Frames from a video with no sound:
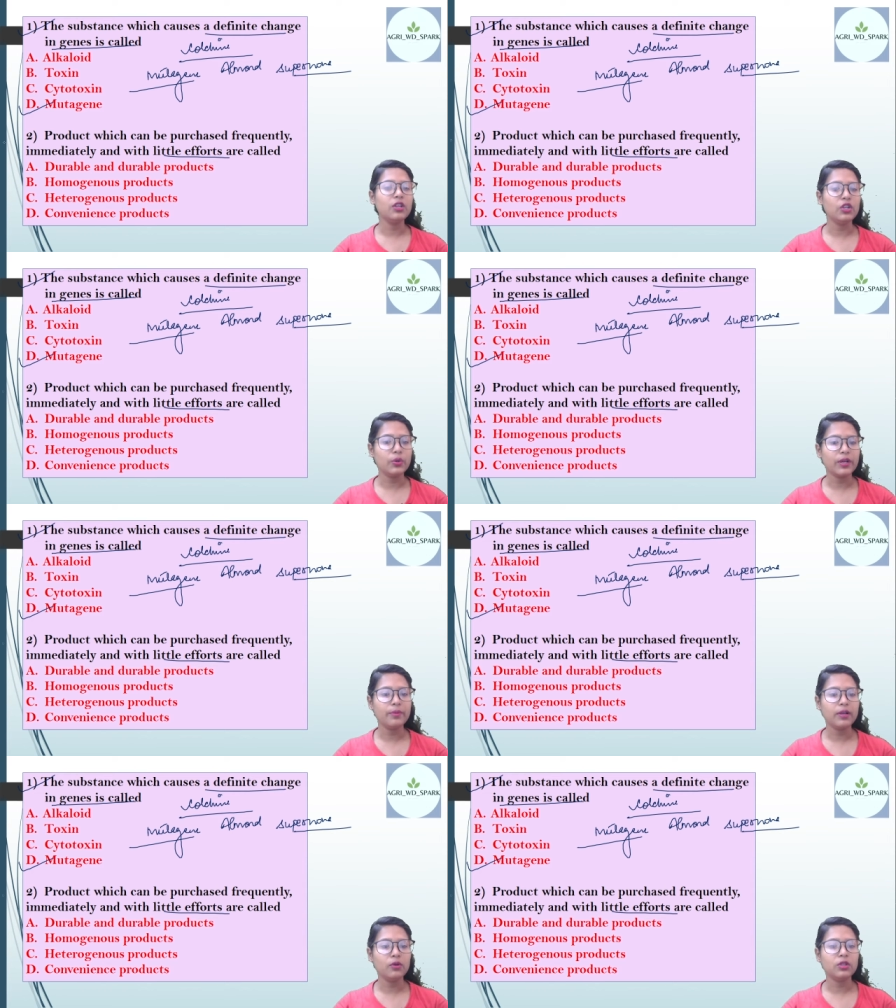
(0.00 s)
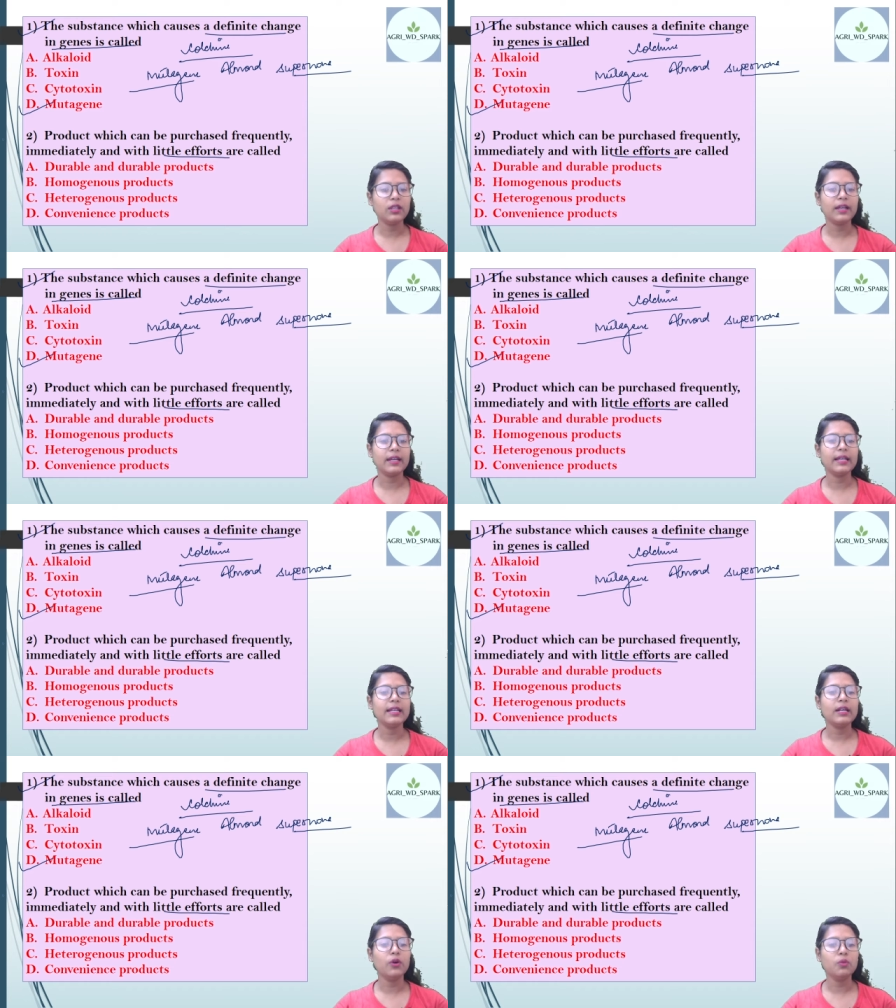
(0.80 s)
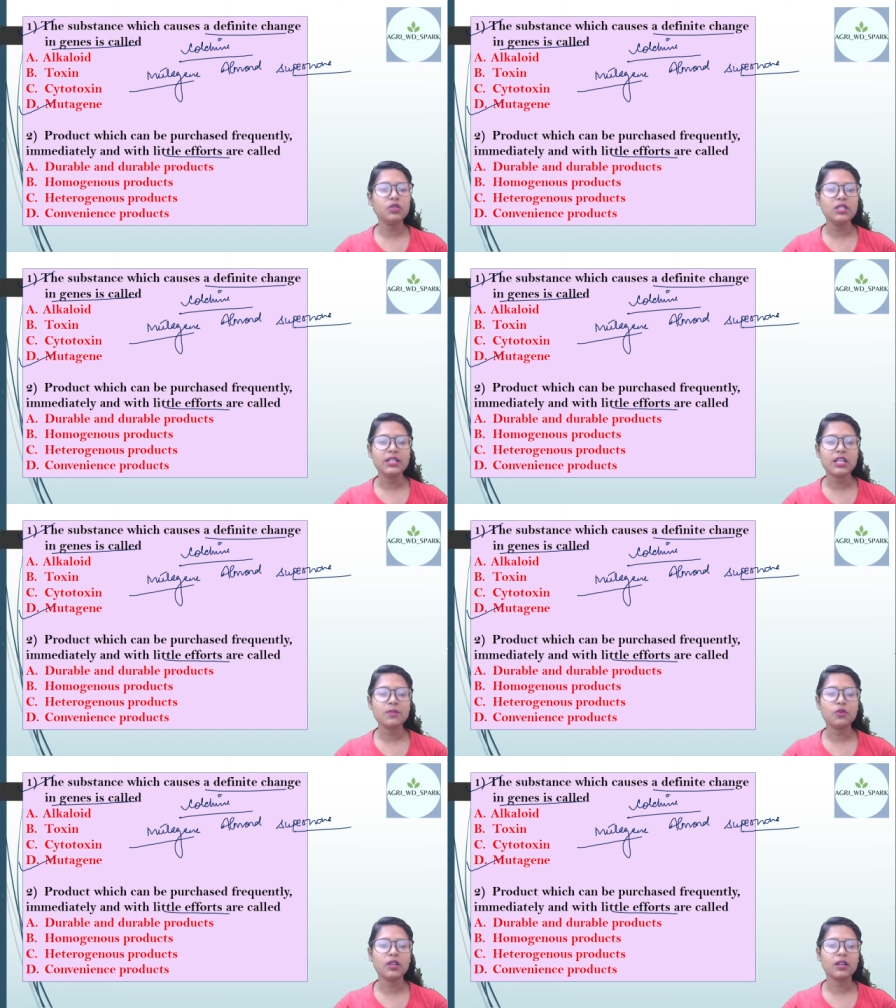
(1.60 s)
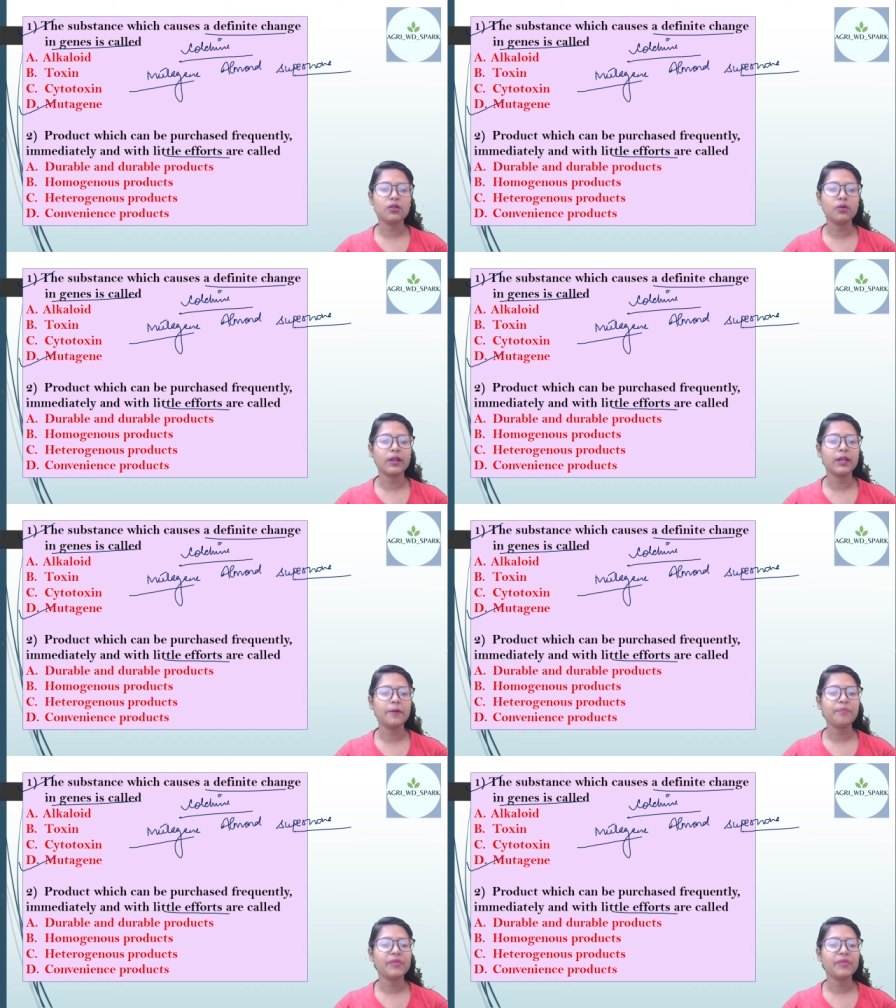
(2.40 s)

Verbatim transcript: ड्यूरेबल होते हैं होमोजीनियस प्रोडक्ट होंगे